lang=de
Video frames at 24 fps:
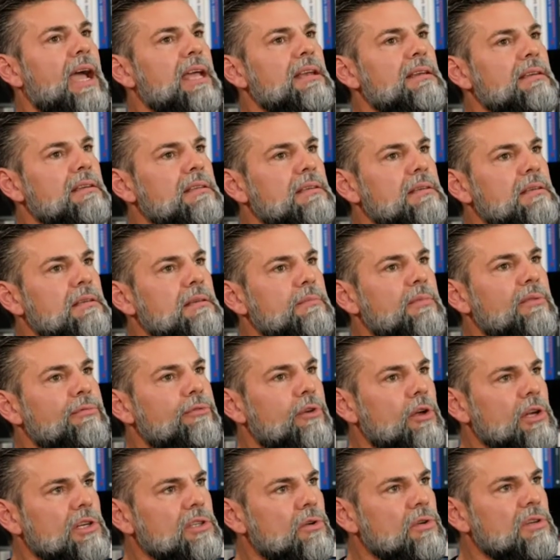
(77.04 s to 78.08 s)
eine äh,
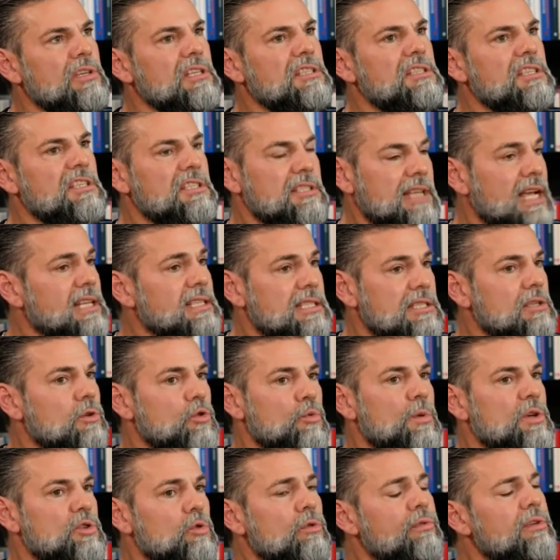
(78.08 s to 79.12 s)
Bevölkerung, die sich das
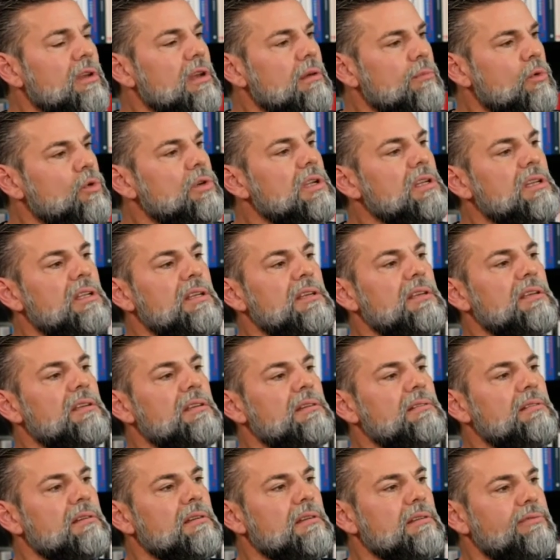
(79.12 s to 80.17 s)
über so viele Monate
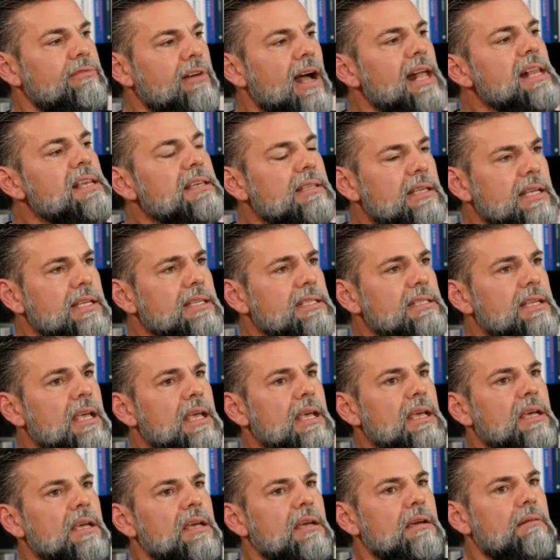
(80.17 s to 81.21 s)
äh, gefallen lässt,
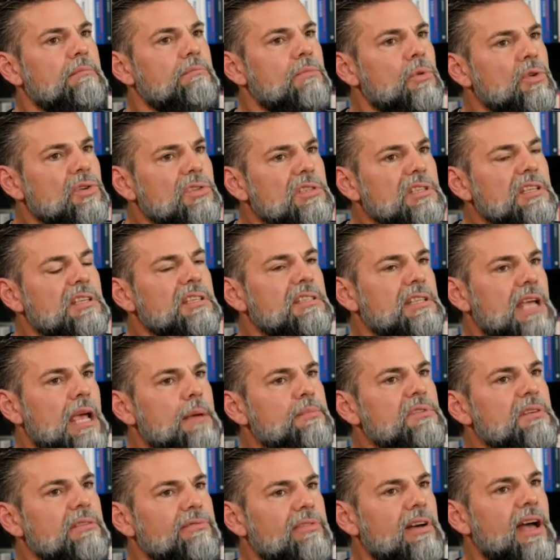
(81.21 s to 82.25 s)
muss ich
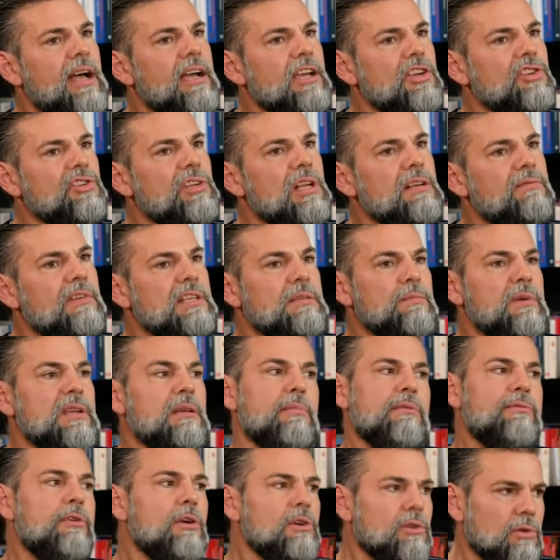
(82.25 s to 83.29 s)
selbst die Frage stellen, was mit der
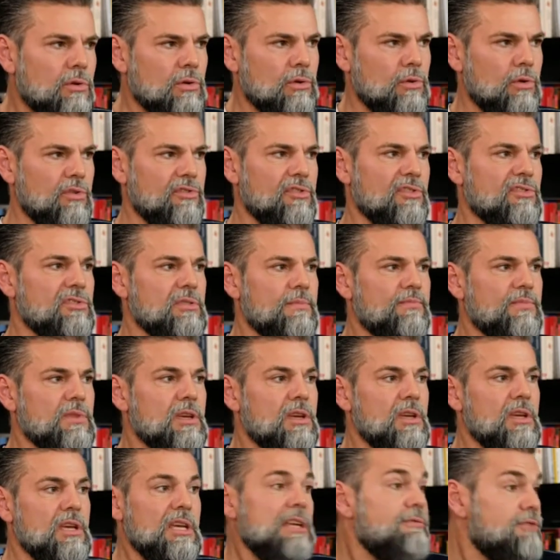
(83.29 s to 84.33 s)
Bevölkerung los ist.
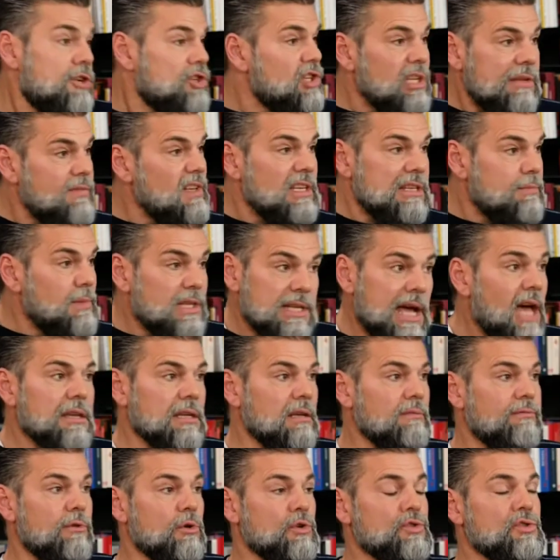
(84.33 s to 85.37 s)
Ich verstehe, wie die
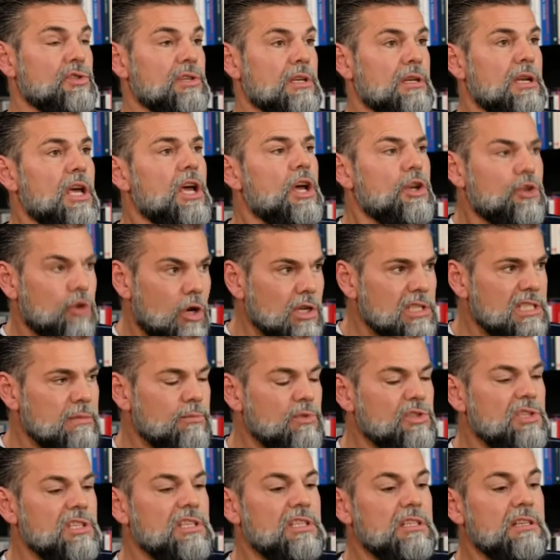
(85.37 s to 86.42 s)
Mechaniken funktionieren. Trotzdem
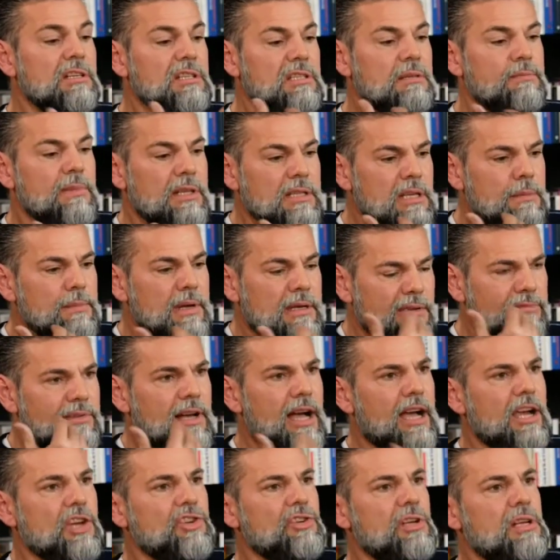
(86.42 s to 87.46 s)
muss sich irgendjemand jemand die
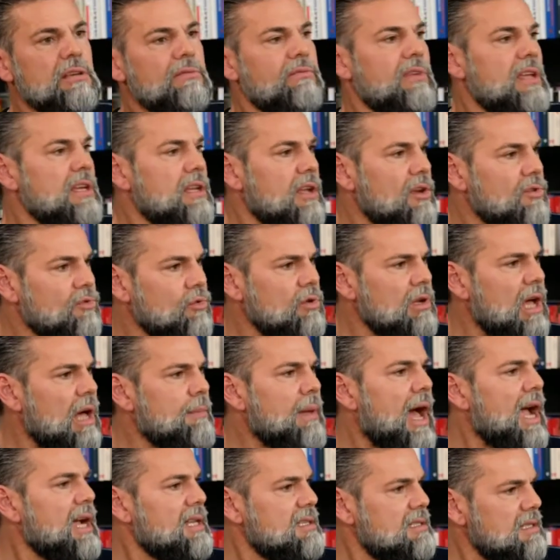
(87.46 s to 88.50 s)
Frage stellen, wenn Herr Söder am
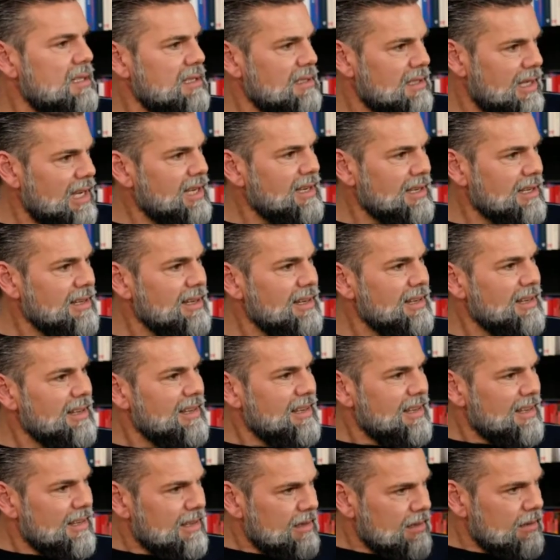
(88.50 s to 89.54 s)
18.03.
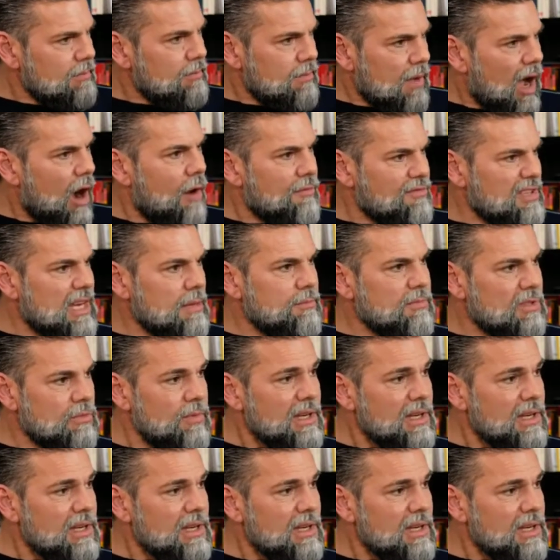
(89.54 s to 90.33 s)
auf seinem